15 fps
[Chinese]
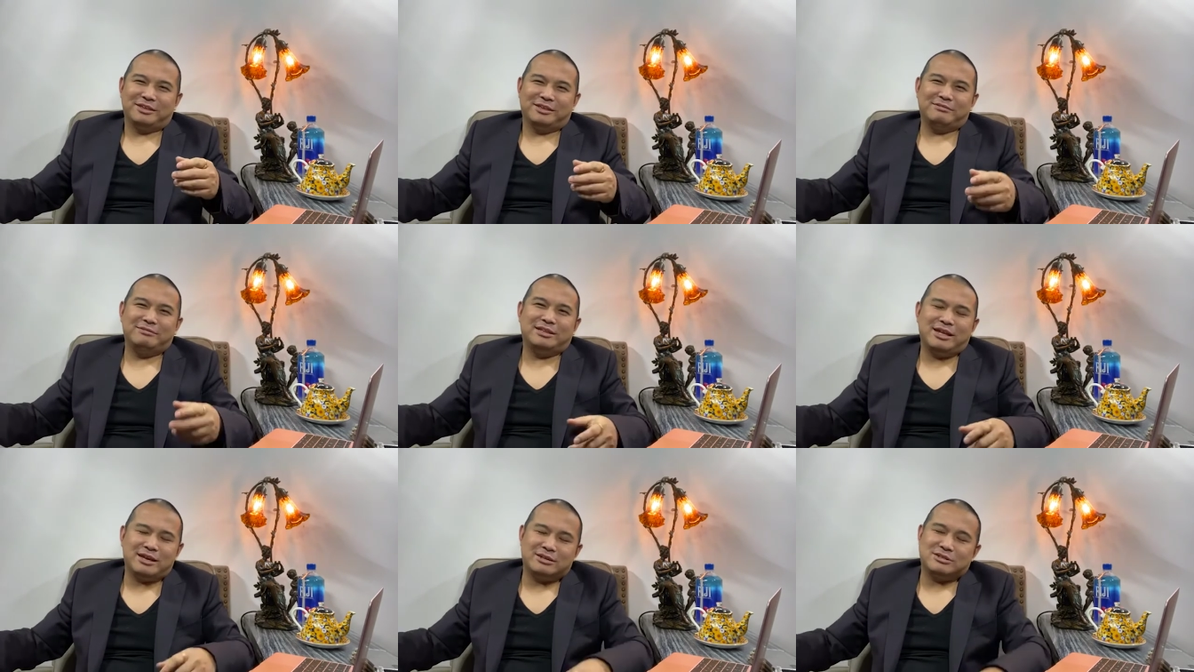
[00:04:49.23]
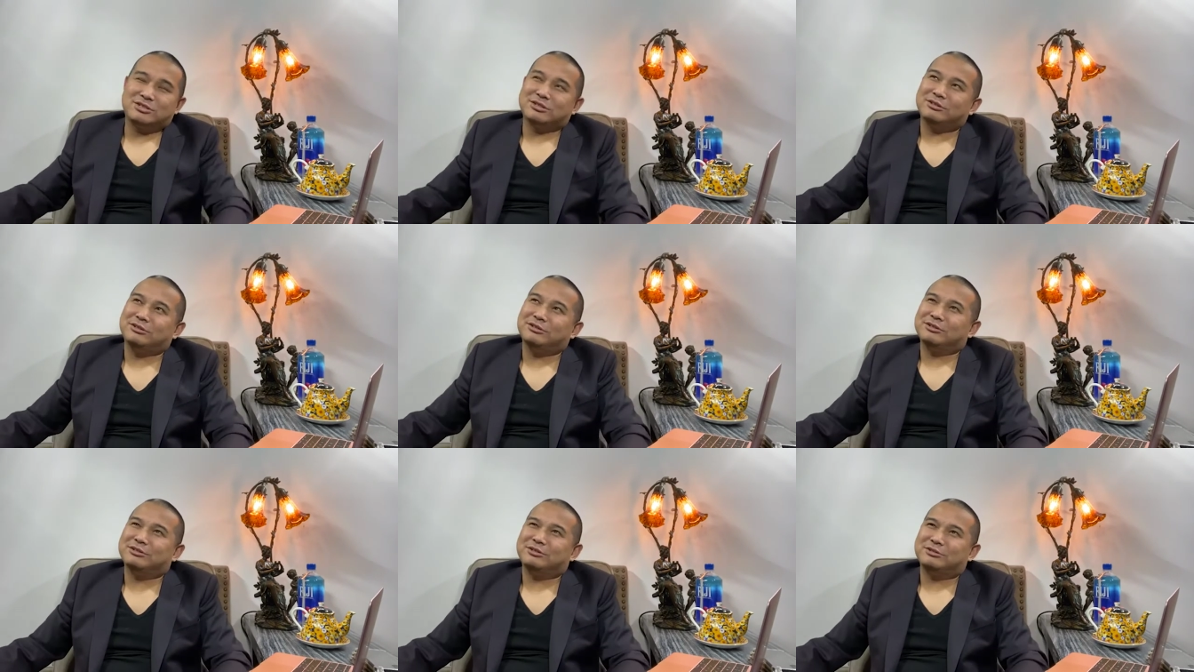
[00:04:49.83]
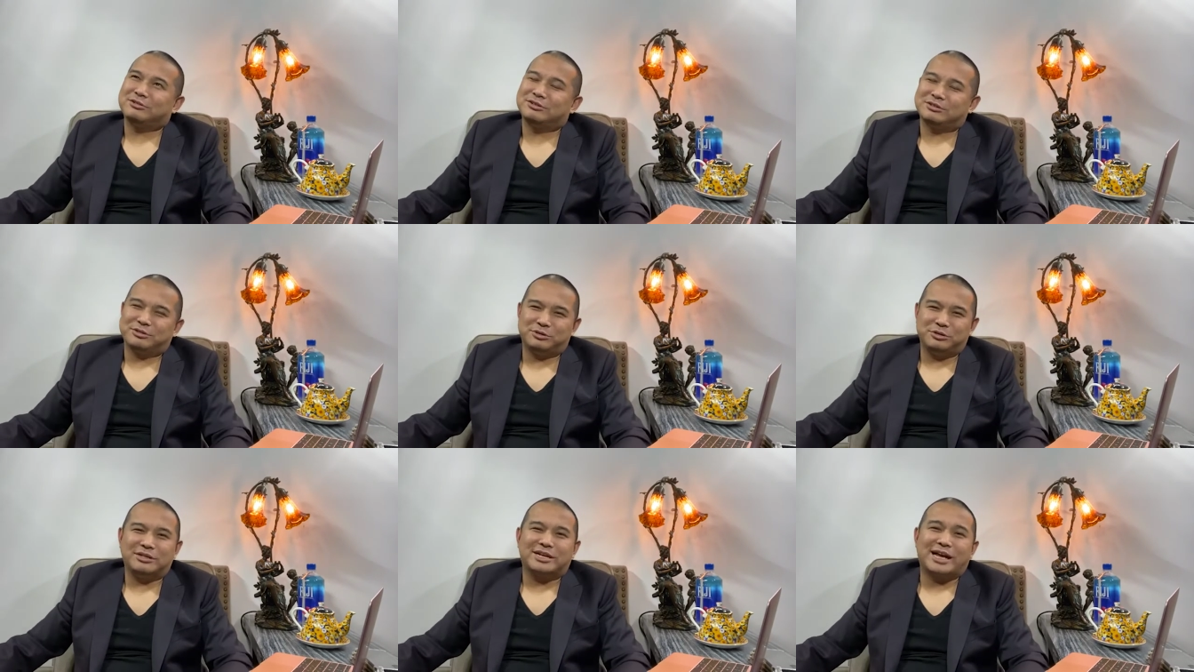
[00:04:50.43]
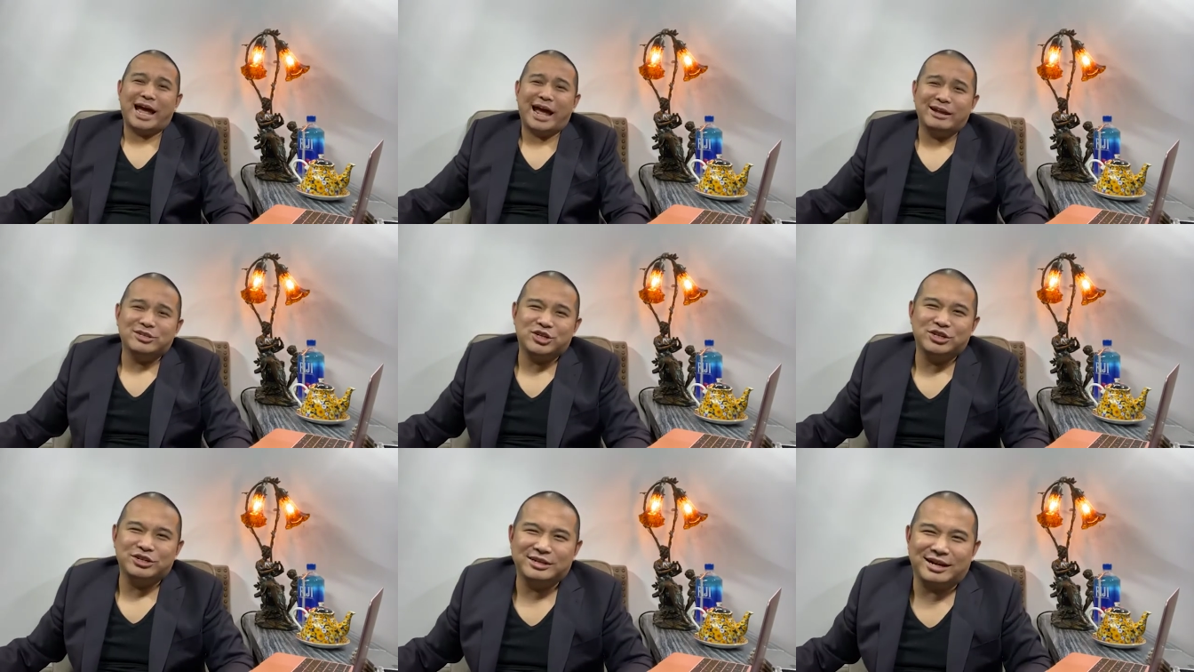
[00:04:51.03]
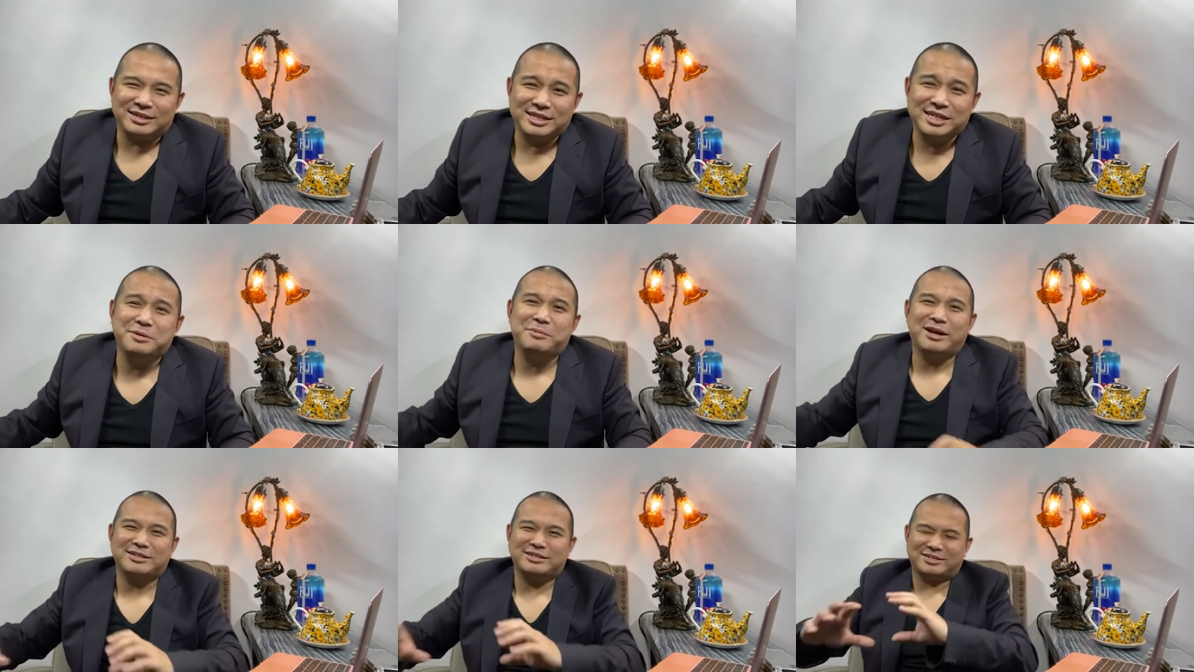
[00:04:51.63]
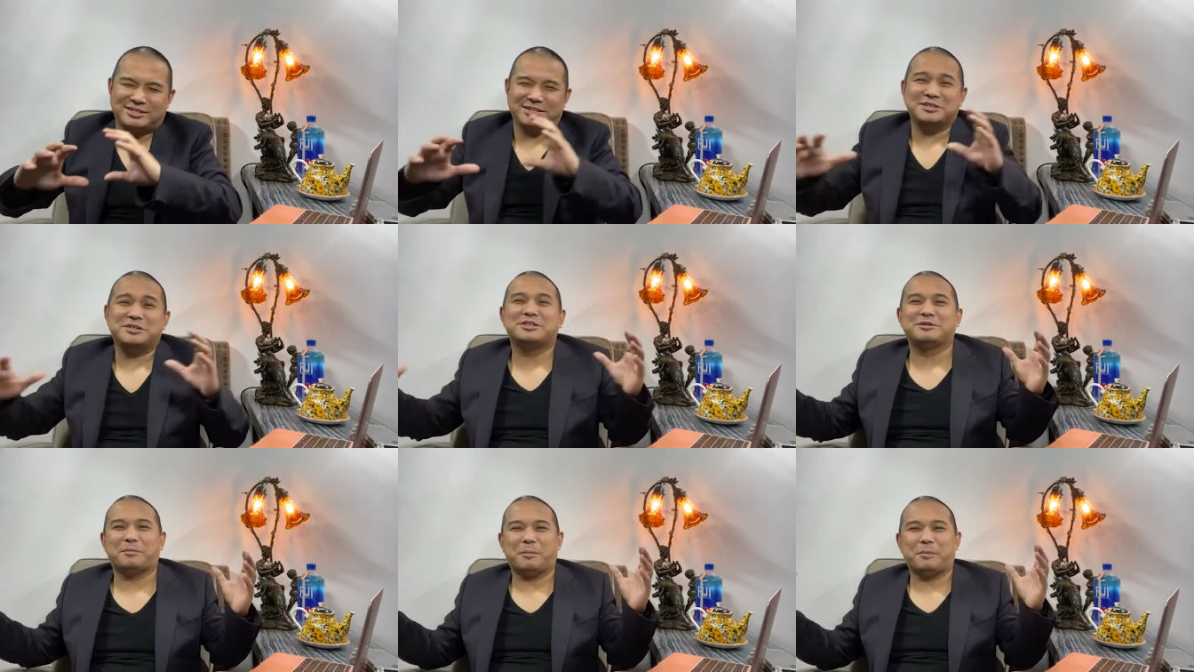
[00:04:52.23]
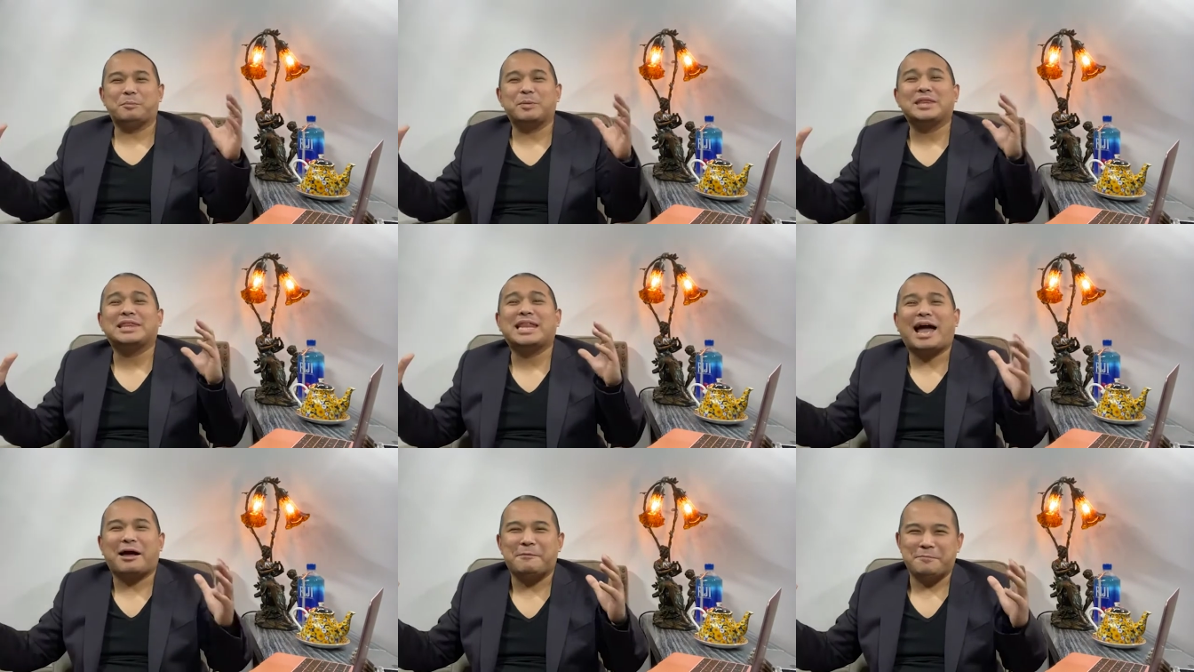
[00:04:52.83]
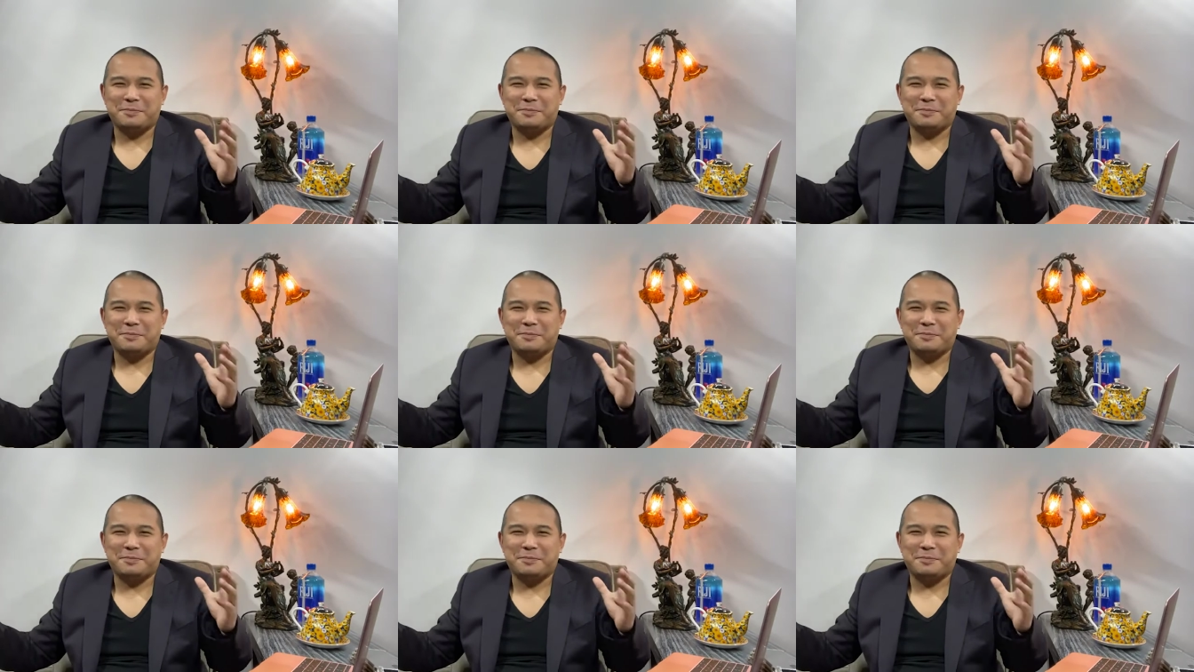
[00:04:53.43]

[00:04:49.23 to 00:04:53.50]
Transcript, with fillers: 因为那个时候就是觉得开车啊，清迈这个城市不大